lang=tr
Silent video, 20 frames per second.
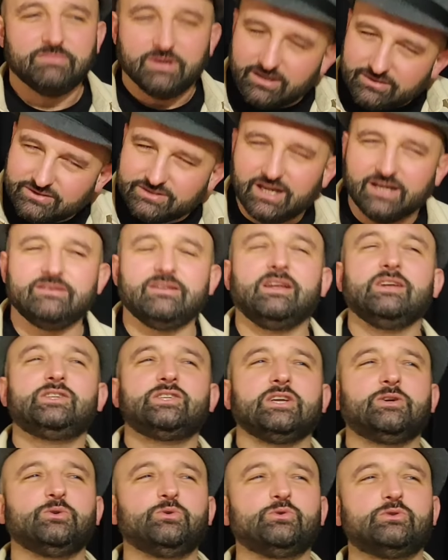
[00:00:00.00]
Biraz kendine
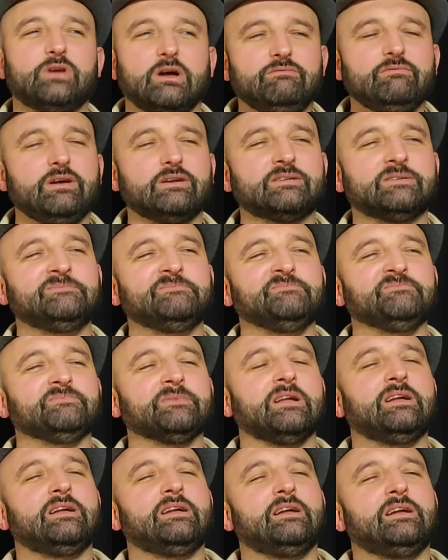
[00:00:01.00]
çeki düzen ver.
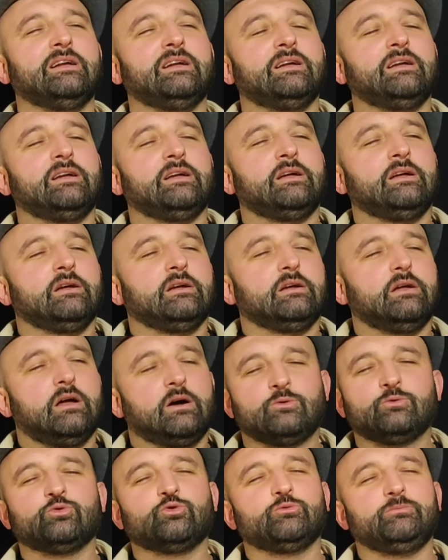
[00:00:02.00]

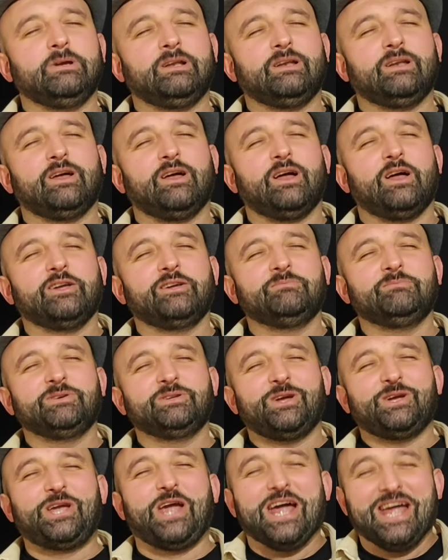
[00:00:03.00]
Euzu billahi
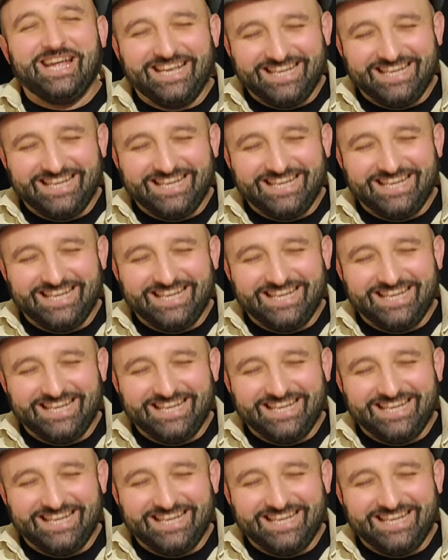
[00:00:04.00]
mineş.